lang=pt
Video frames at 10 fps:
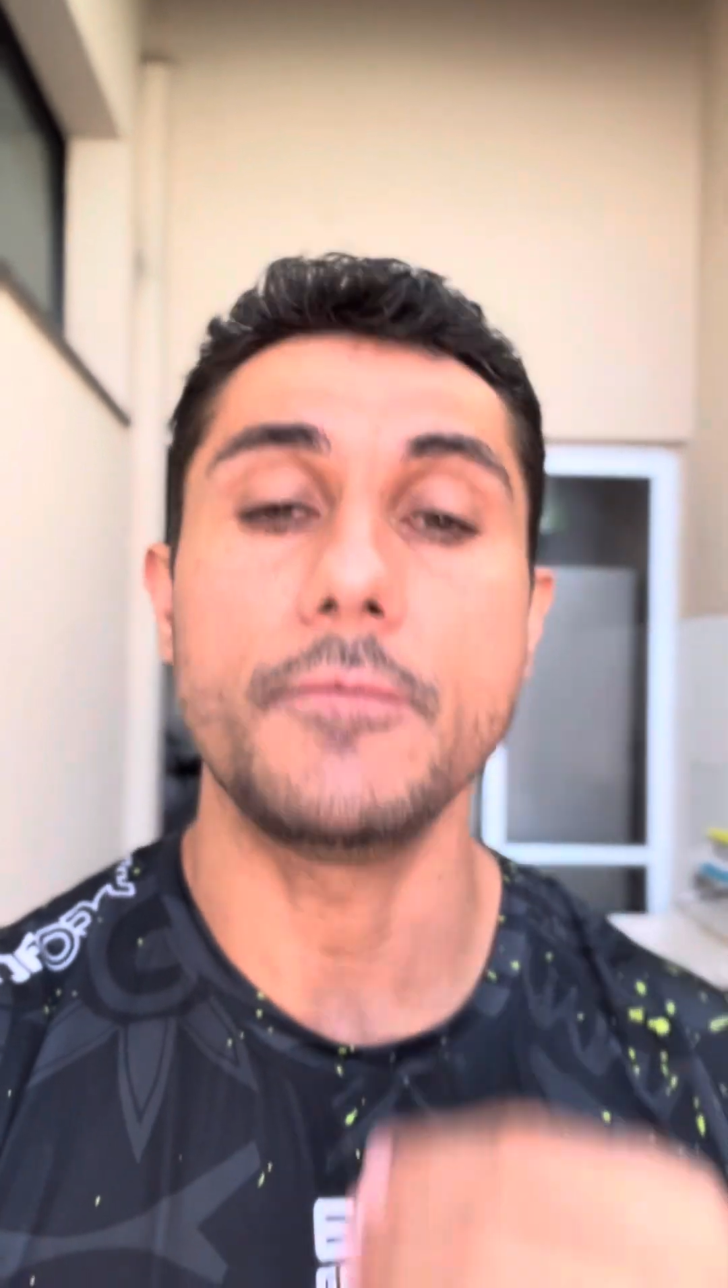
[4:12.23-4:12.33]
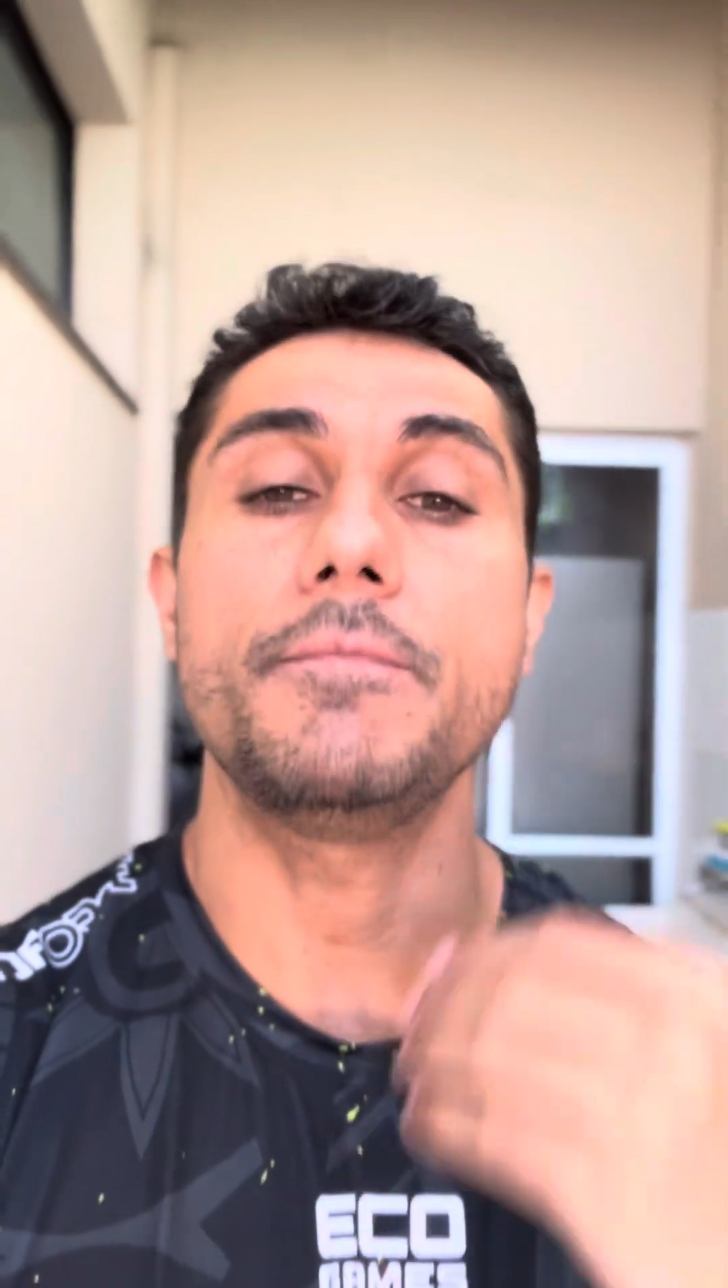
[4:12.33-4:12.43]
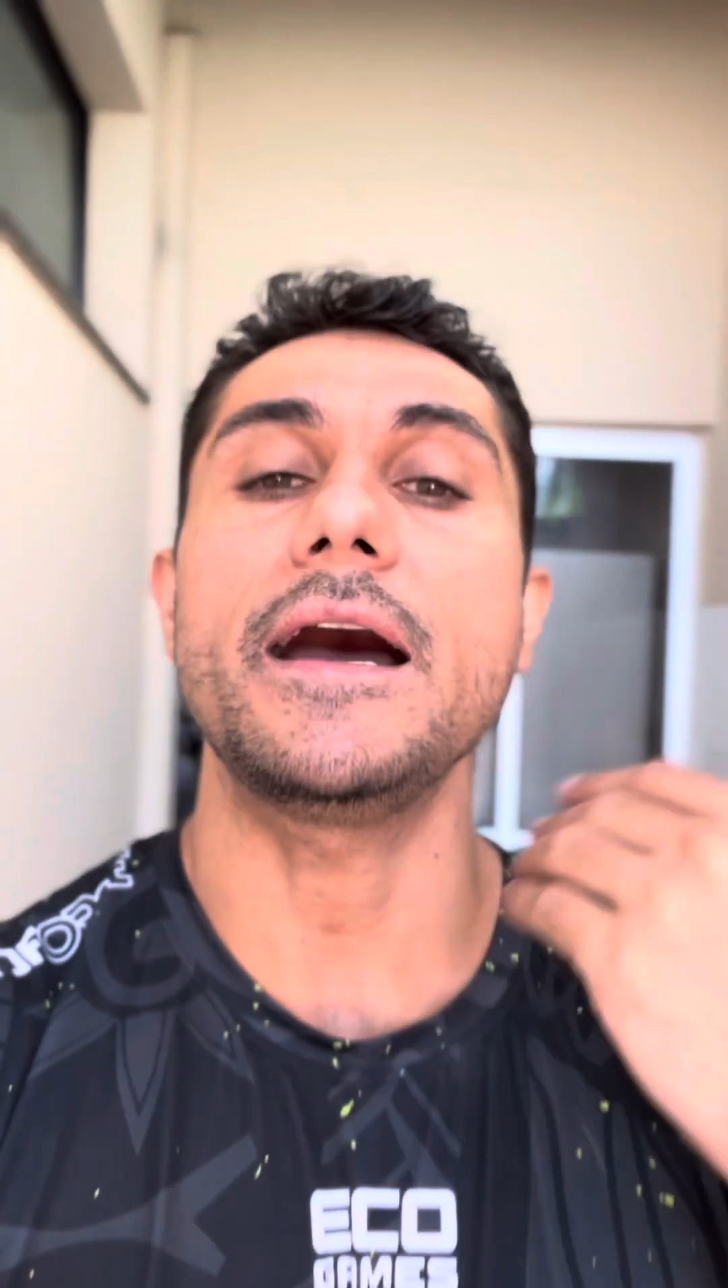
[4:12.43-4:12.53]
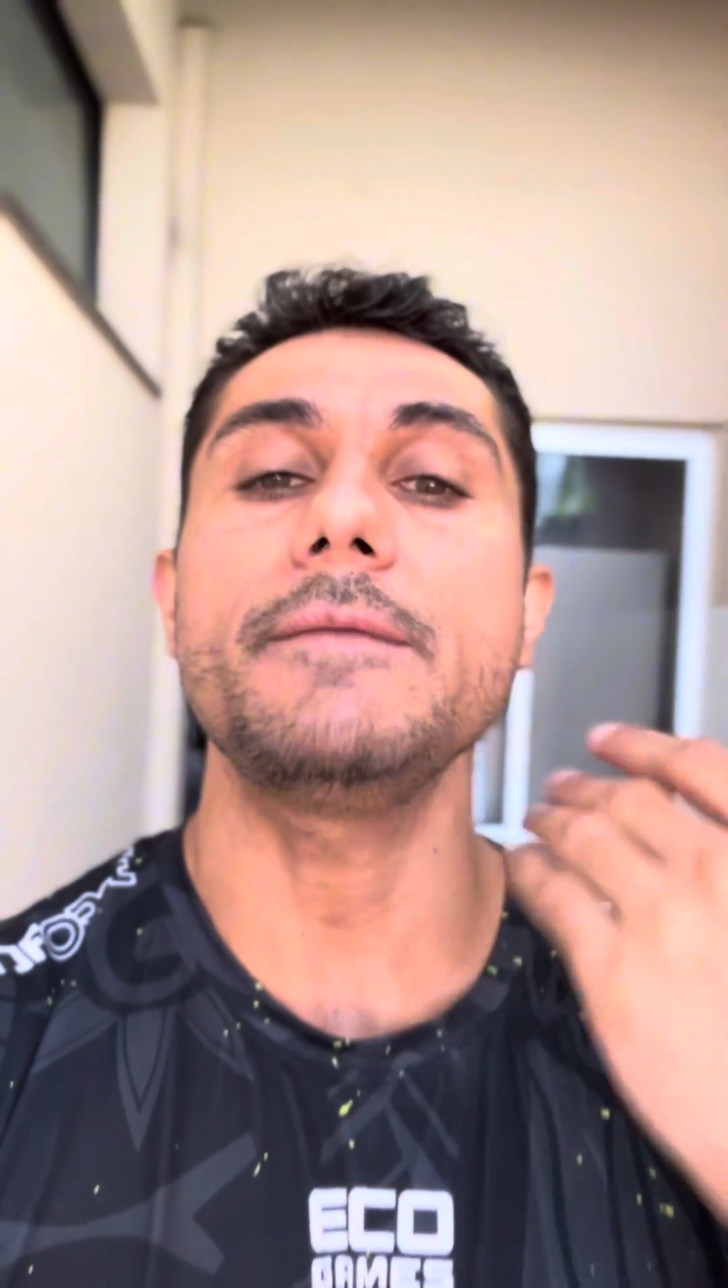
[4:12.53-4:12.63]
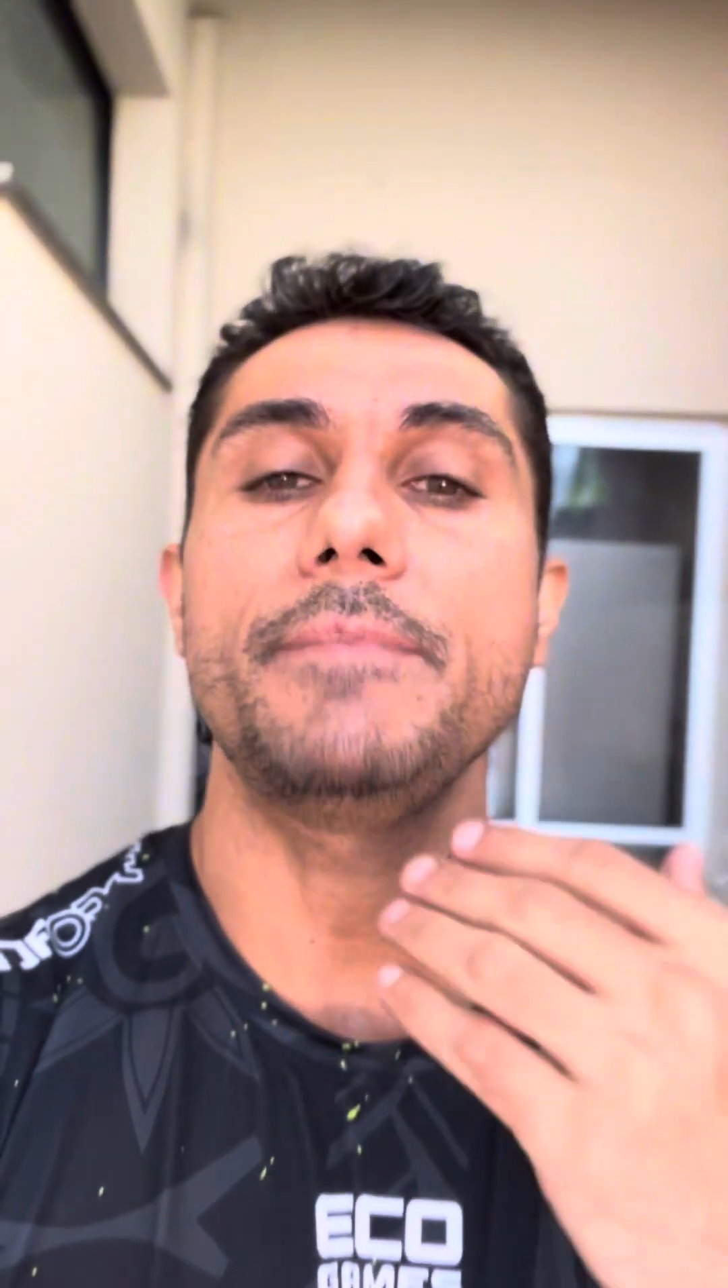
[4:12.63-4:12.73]

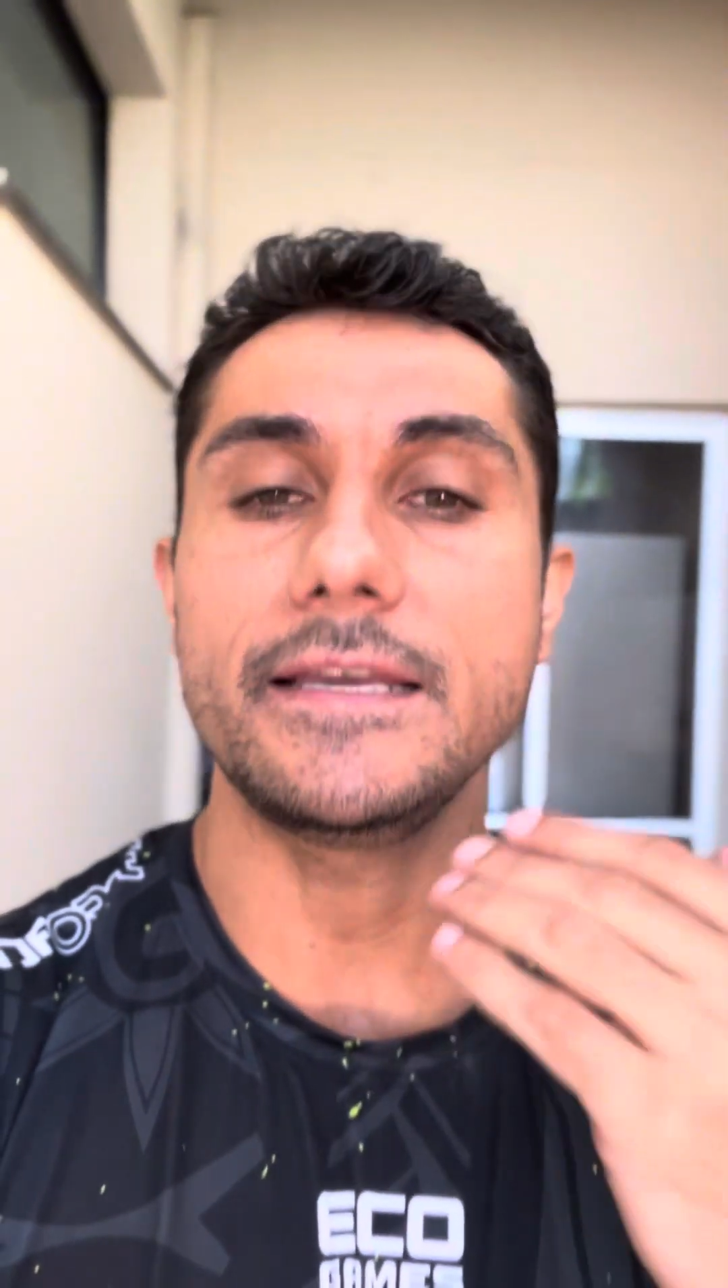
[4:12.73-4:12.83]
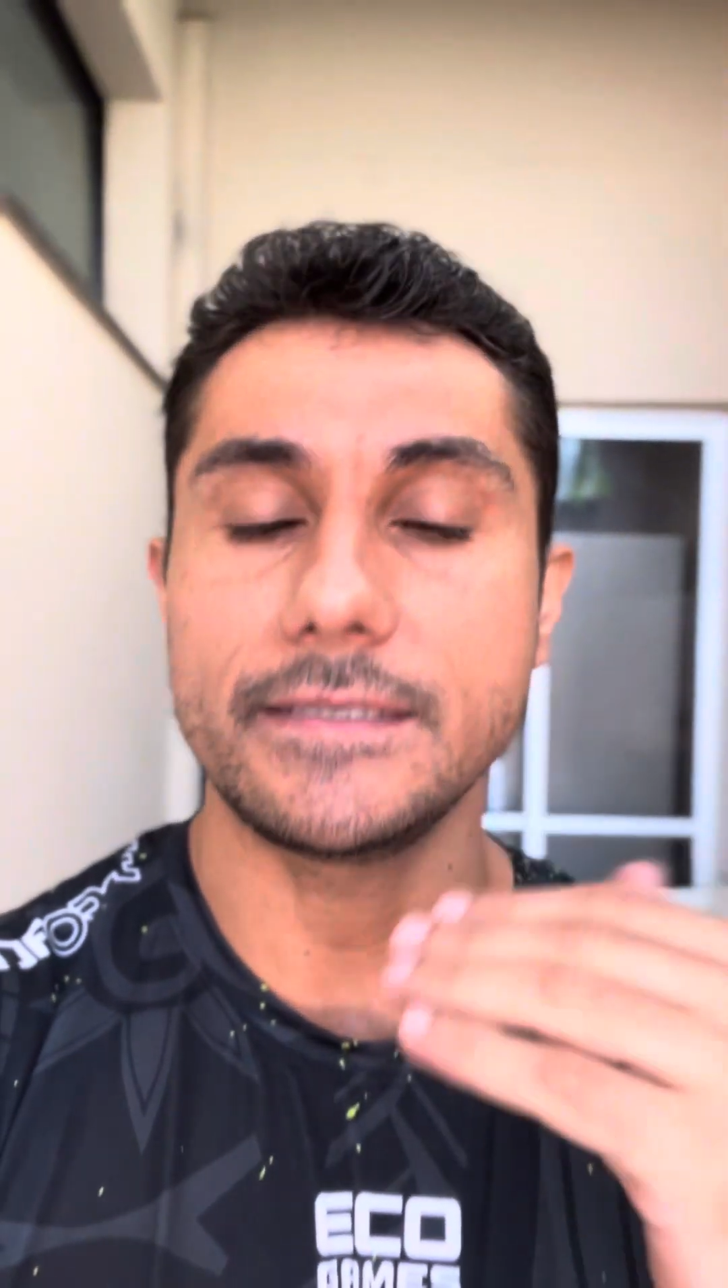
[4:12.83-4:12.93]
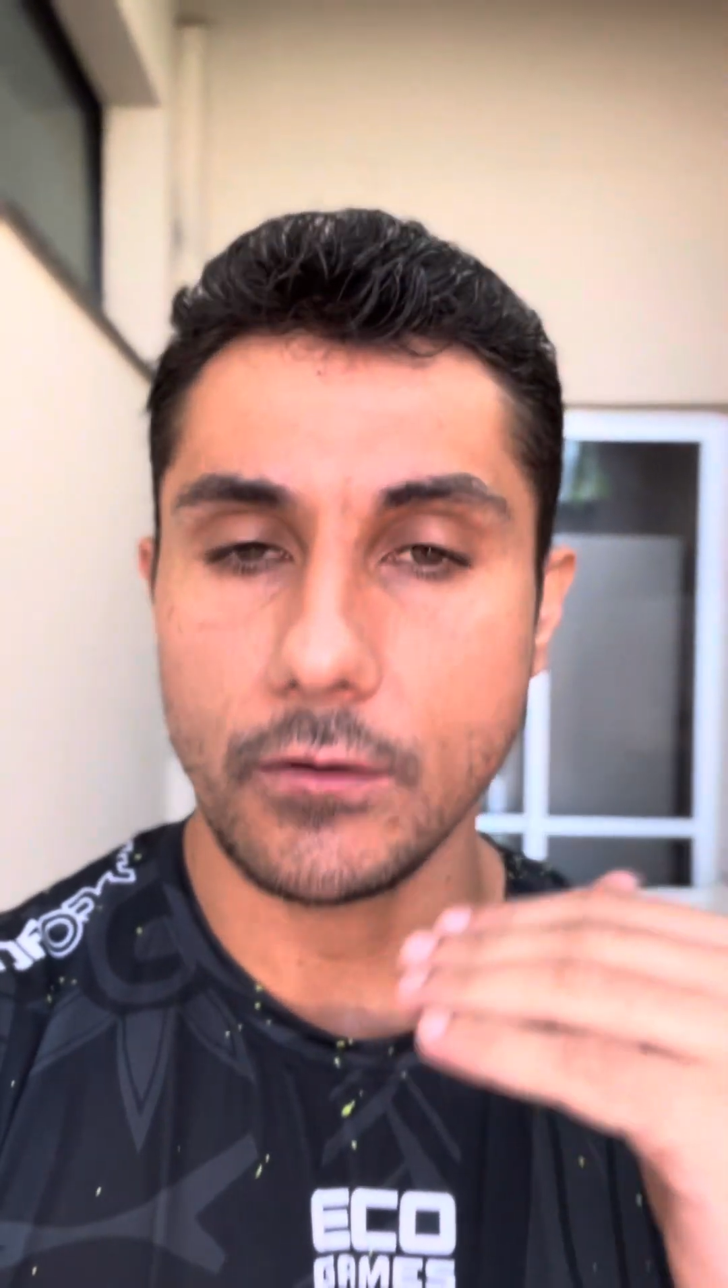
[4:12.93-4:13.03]
pare e pensa